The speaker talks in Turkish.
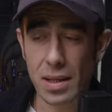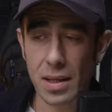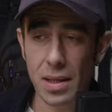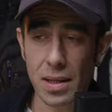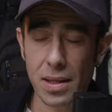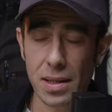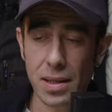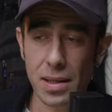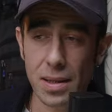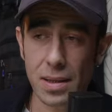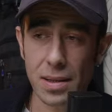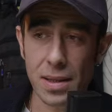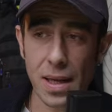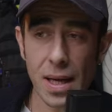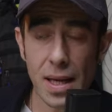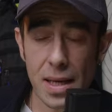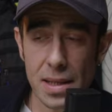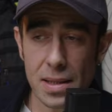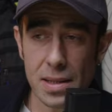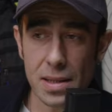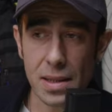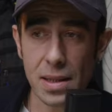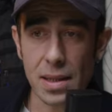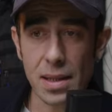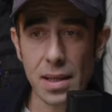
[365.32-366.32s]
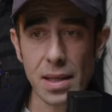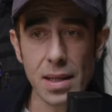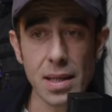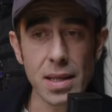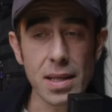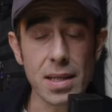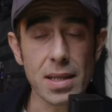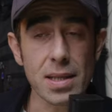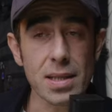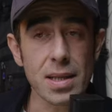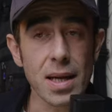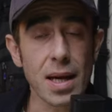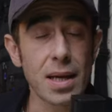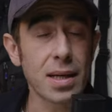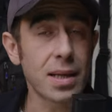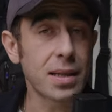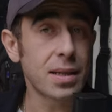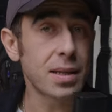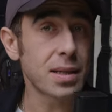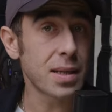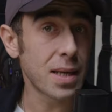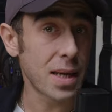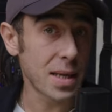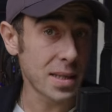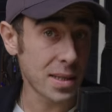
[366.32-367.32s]
e, ne yazık ki
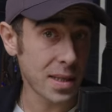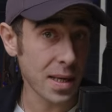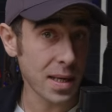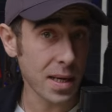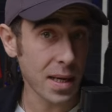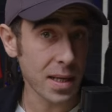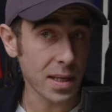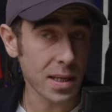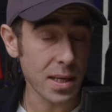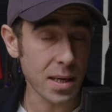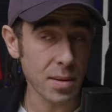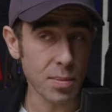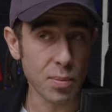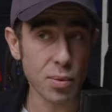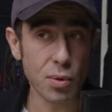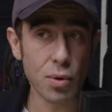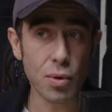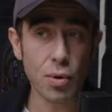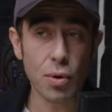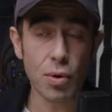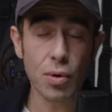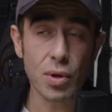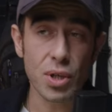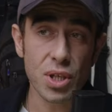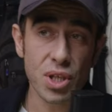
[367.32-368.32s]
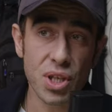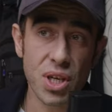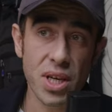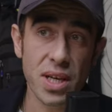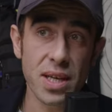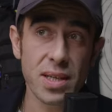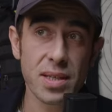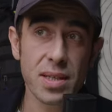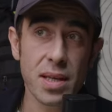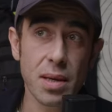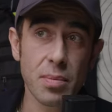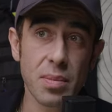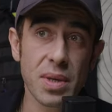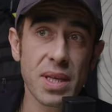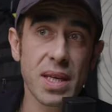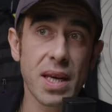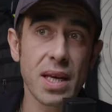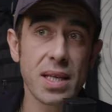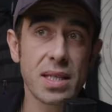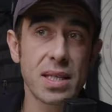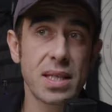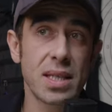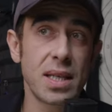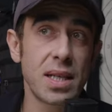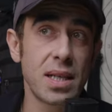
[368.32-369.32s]
interneti keserek yapıyor. GSM'i
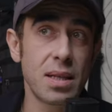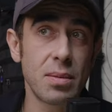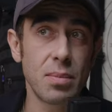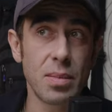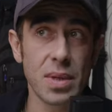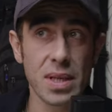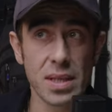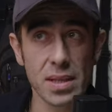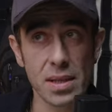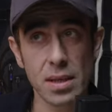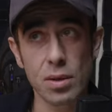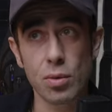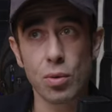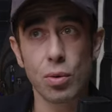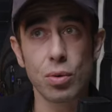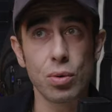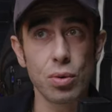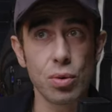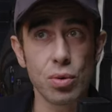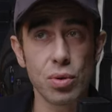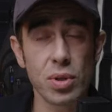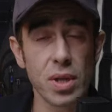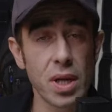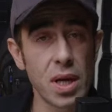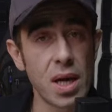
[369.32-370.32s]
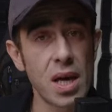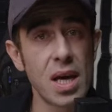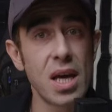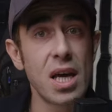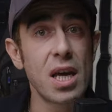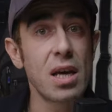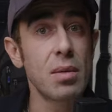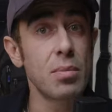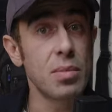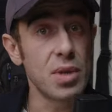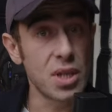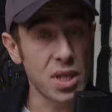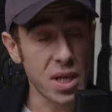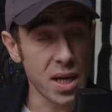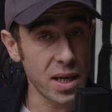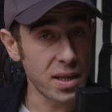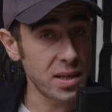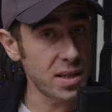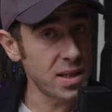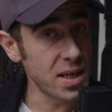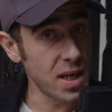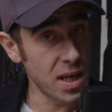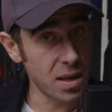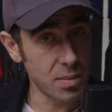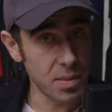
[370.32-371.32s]
kesilmesi konusuna bir
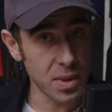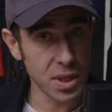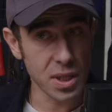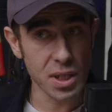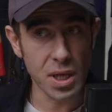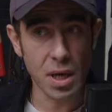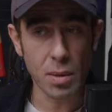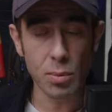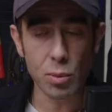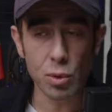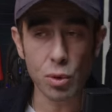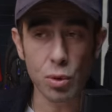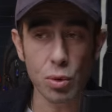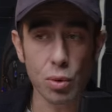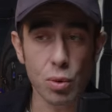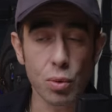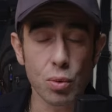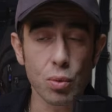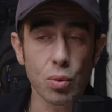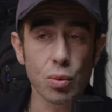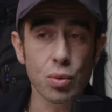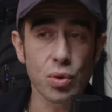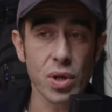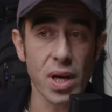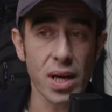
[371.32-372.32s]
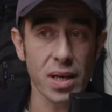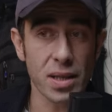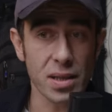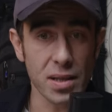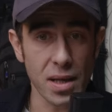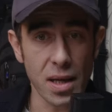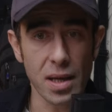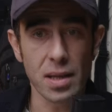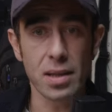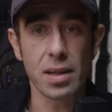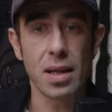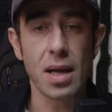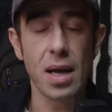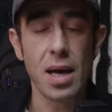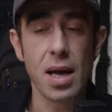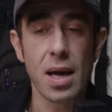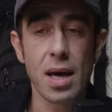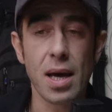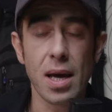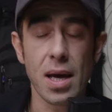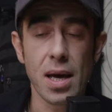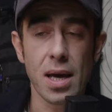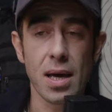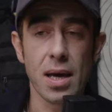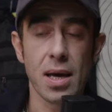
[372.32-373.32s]
şey diyemeyeceğim çünkü uzaktan
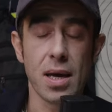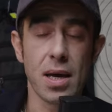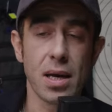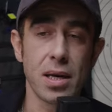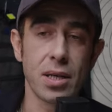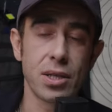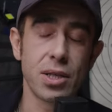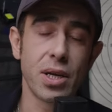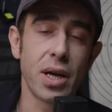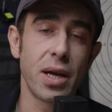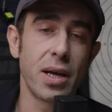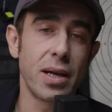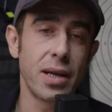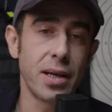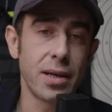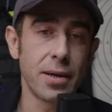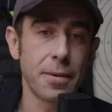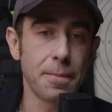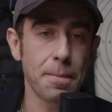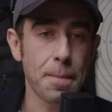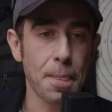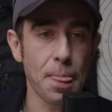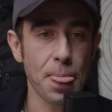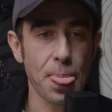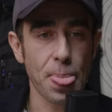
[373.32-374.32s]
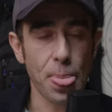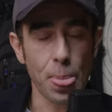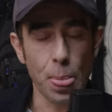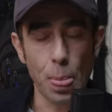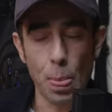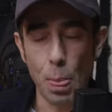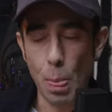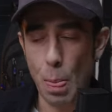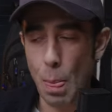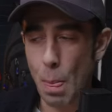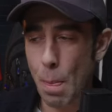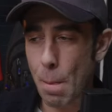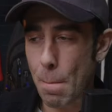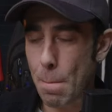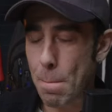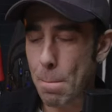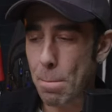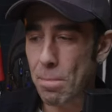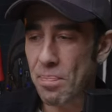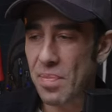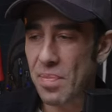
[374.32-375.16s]
e, şeyli... Hmm,